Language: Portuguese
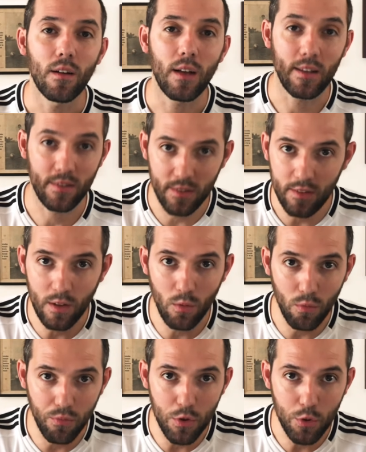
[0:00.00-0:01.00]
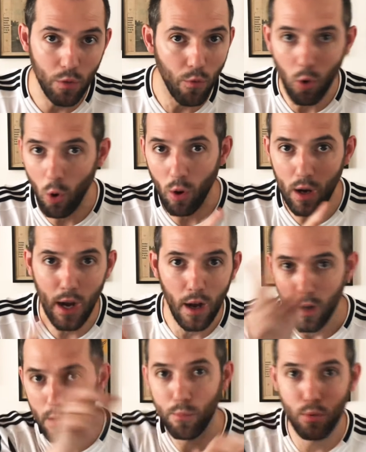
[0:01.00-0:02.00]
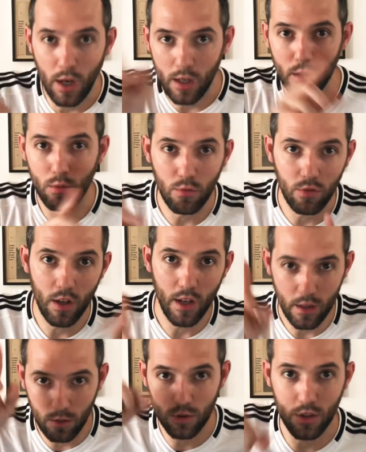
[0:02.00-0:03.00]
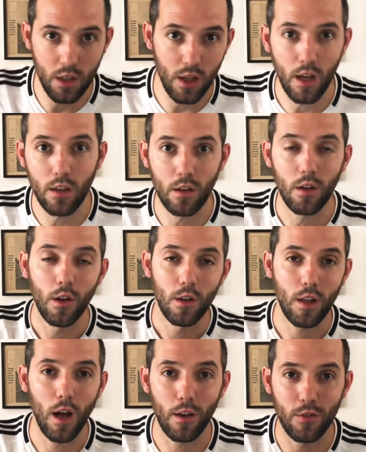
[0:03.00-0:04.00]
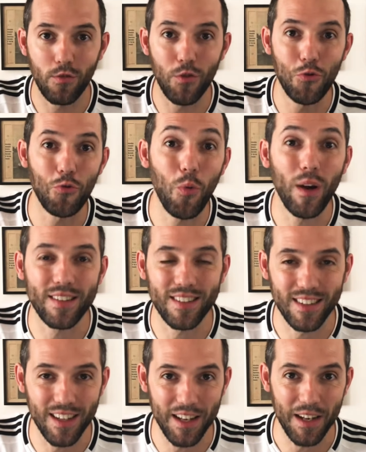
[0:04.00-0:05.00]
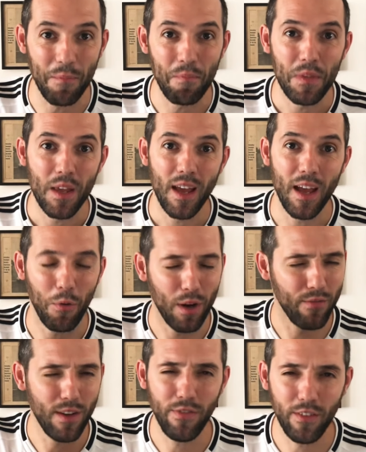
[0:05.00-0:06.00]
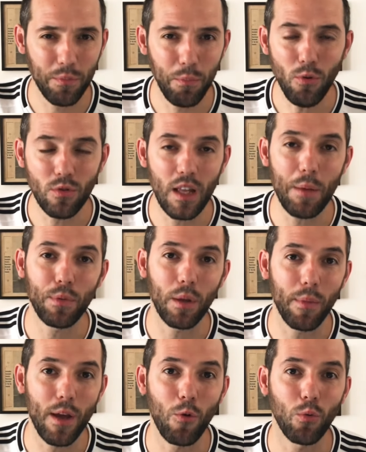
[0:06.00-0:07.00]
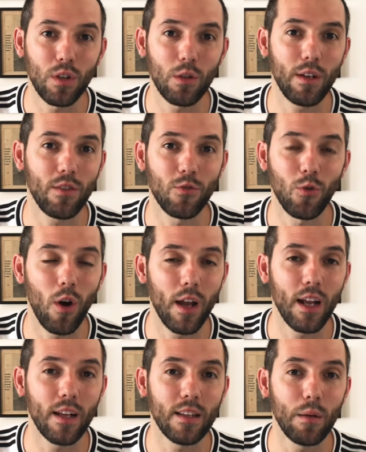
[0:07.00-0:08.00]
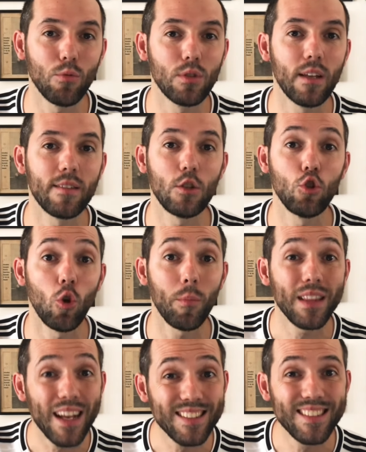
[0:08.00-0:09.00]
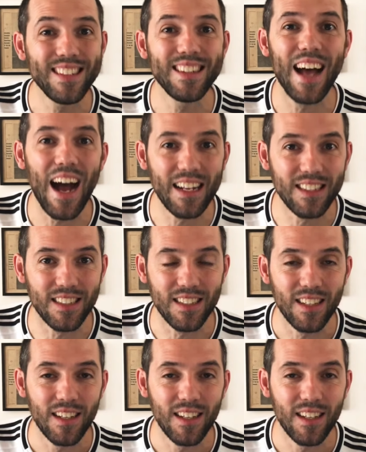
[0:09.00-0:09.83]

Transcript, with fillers: Assistam o vídeo que eu vou colocar por aqui, eu não sei ainda onde que entra, tá? Esse vídeo do Astana, é, eu gravei faz pouco tempo também, contando a história da mudança de nome da cidade